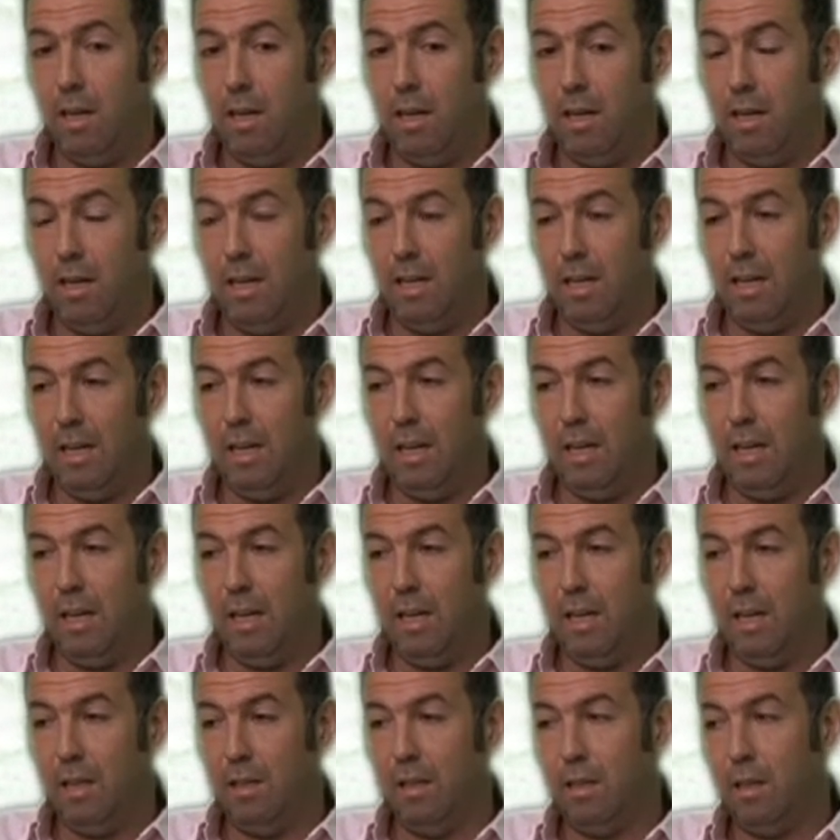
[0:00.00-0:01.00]

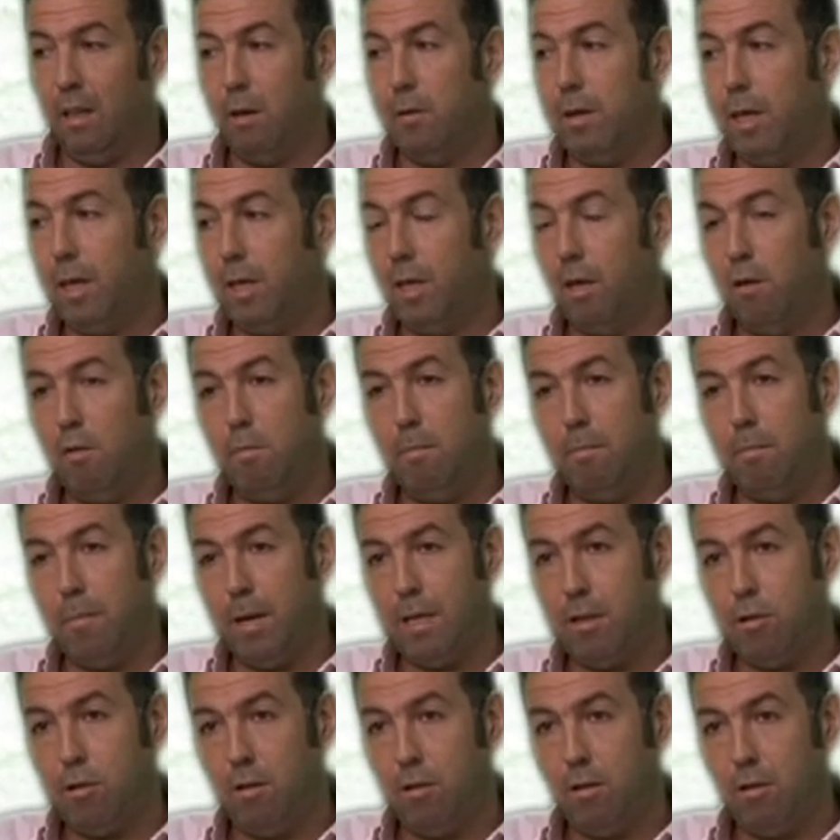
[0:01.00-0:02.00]
eh, de que había que dar un
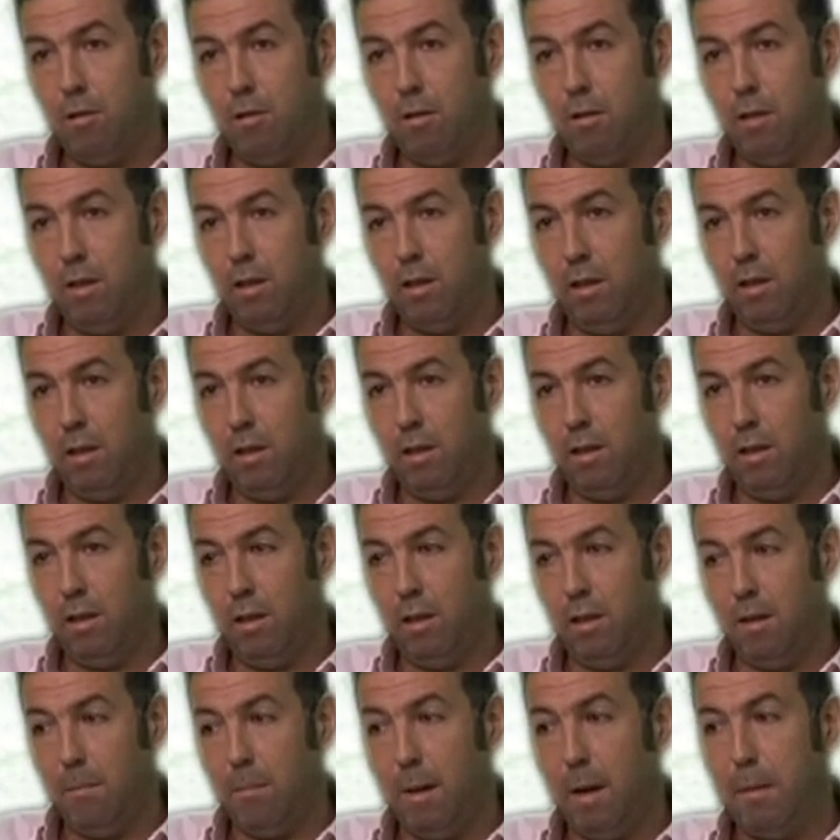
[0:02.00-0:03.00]
paso
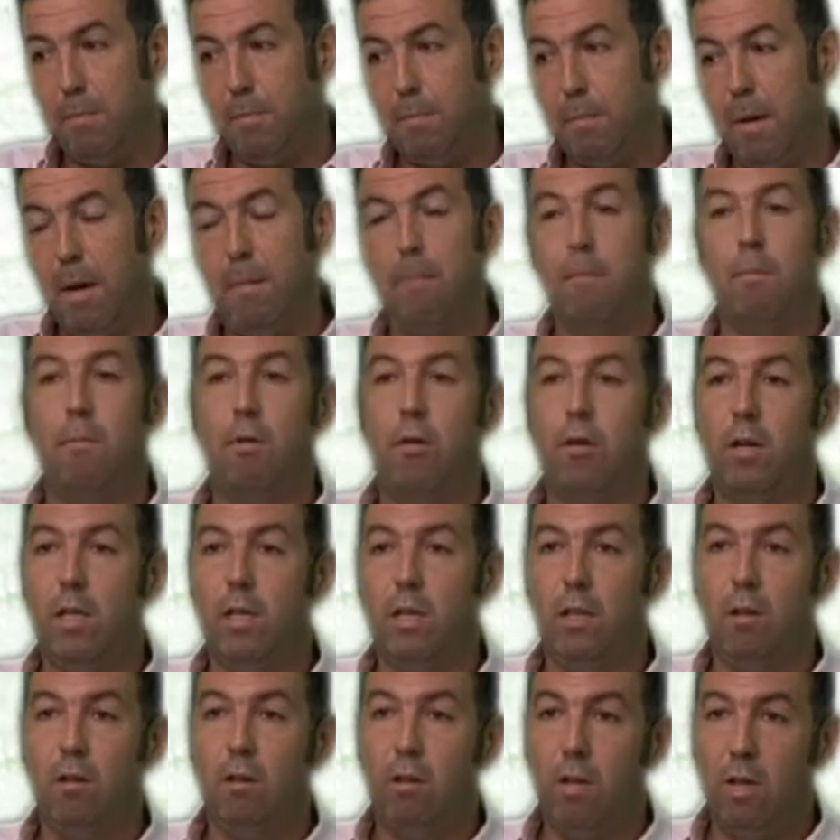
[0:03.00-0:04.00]
este, más, más
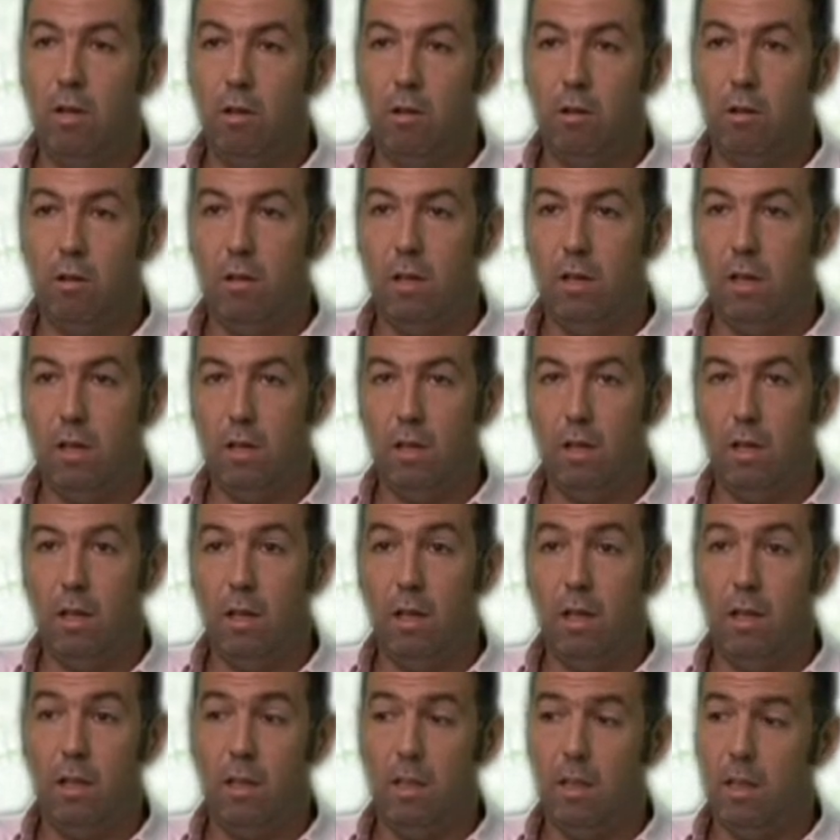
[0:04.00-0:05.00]
político en esto y
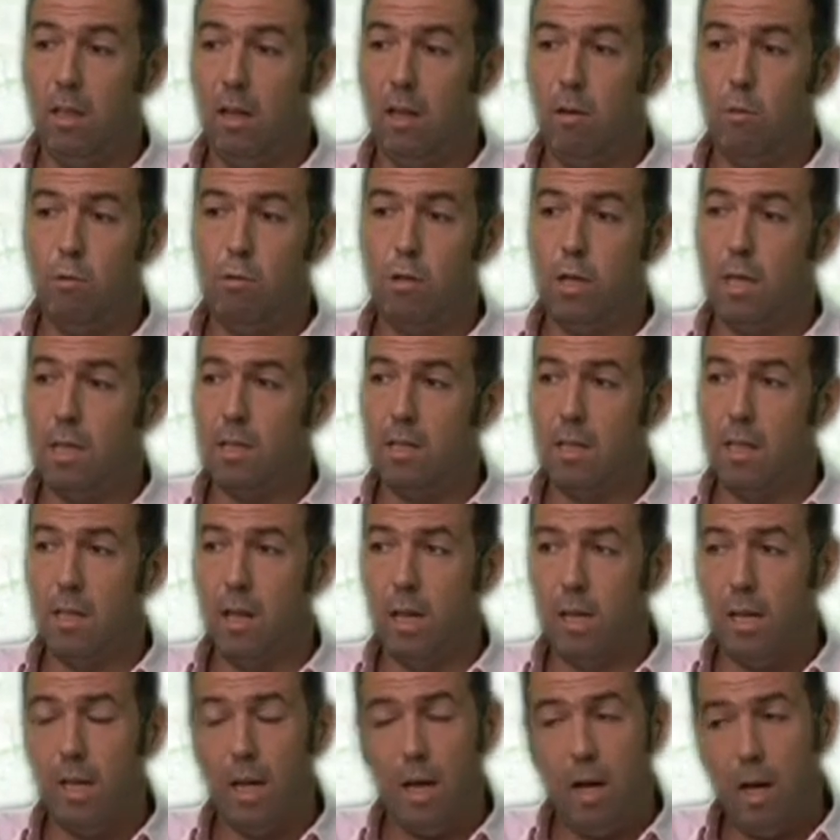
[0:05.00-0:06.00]
que este, la lucha
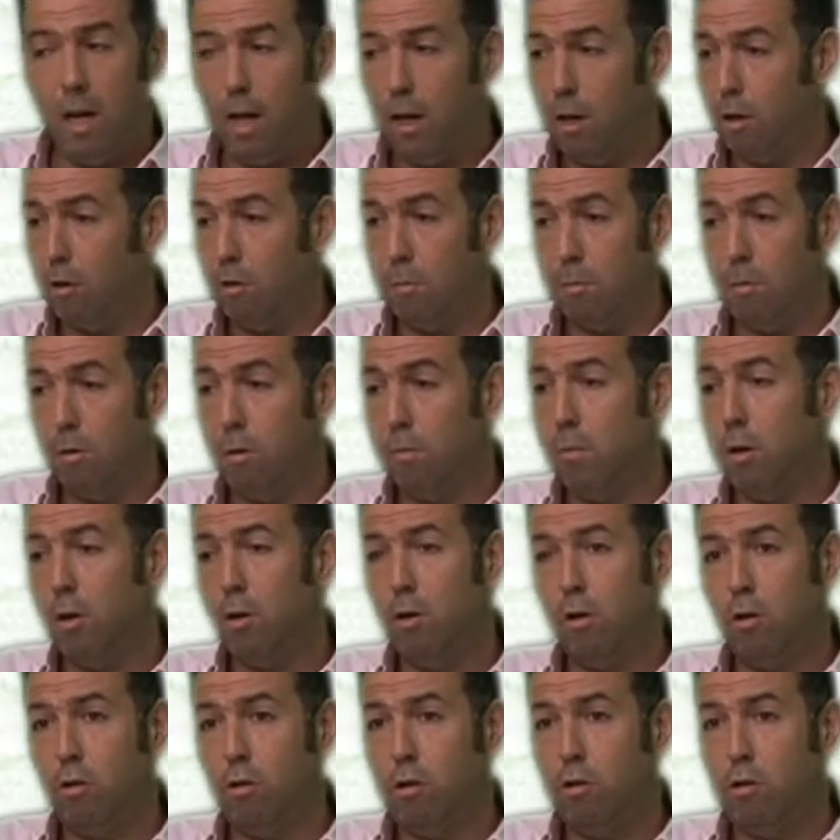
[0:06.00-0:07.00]
salarial o por
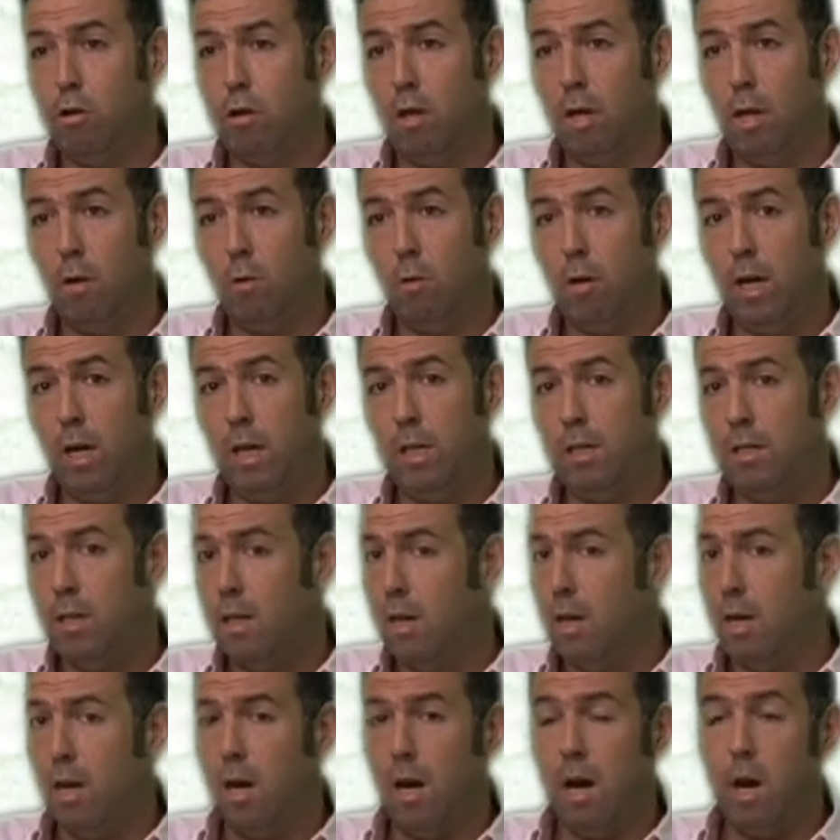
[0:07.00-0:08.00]
mejores condiciones laborales
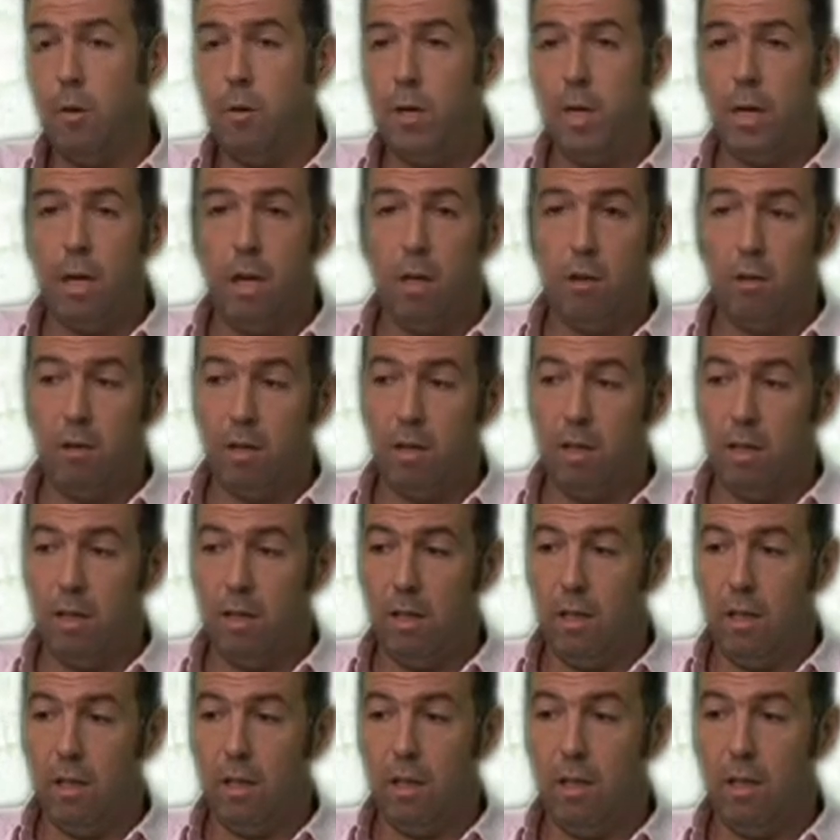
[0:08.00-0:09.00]
había que
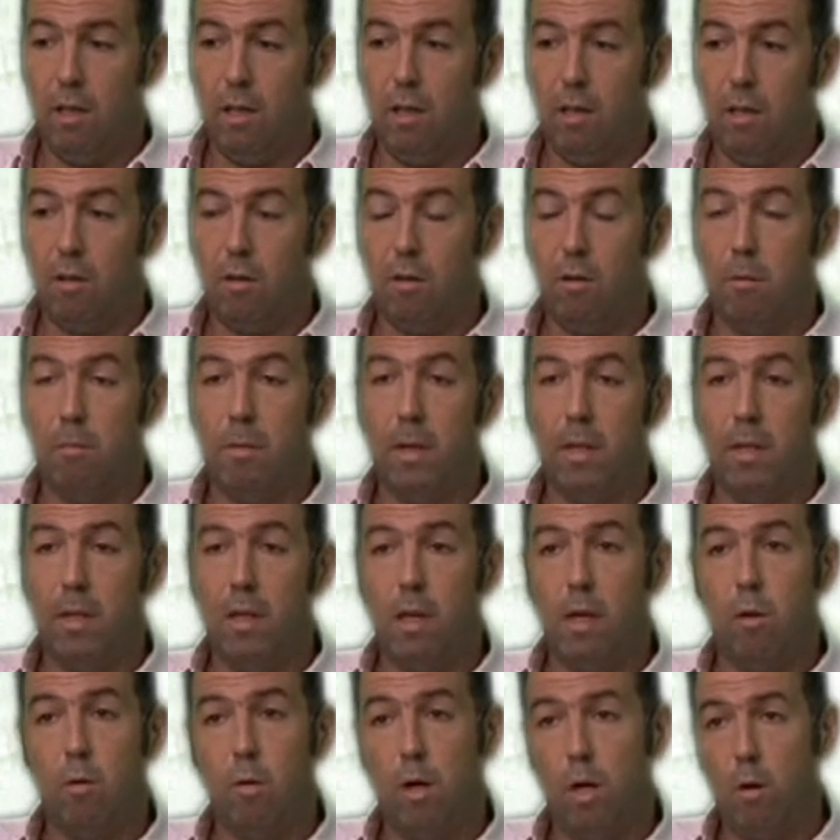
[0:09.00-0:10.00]
eh,
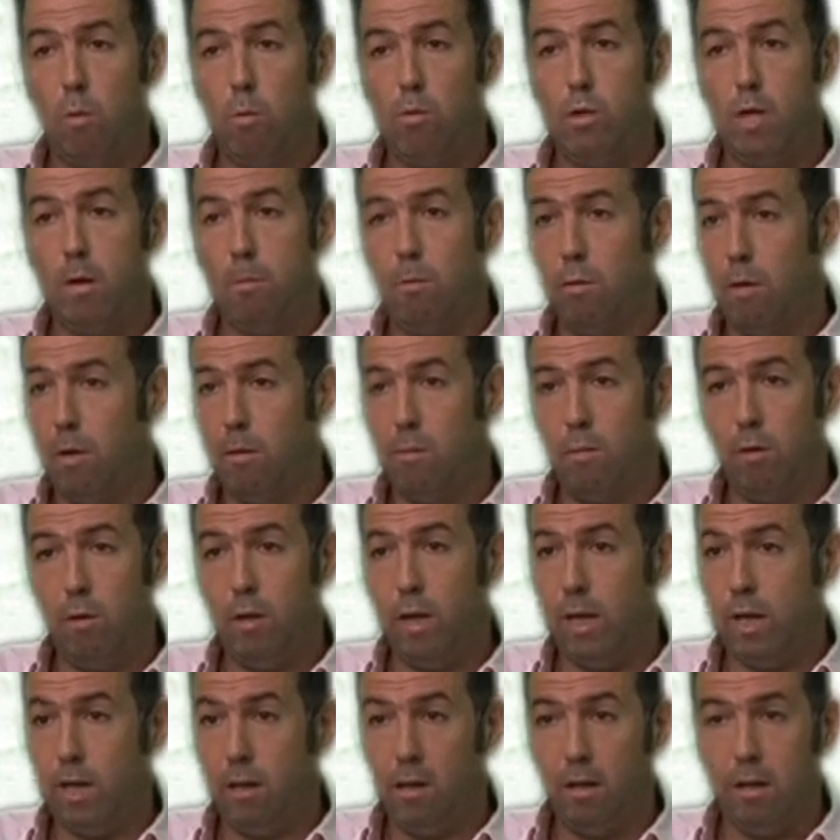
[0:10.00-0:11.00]
convertirla en una lucha por el
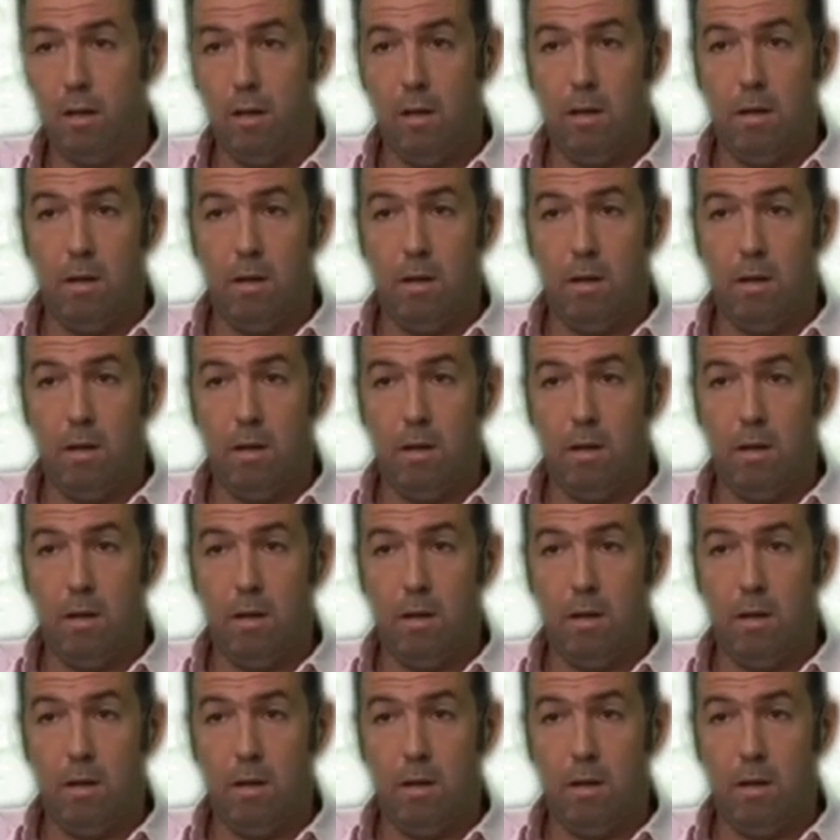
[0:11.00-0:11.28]
poder,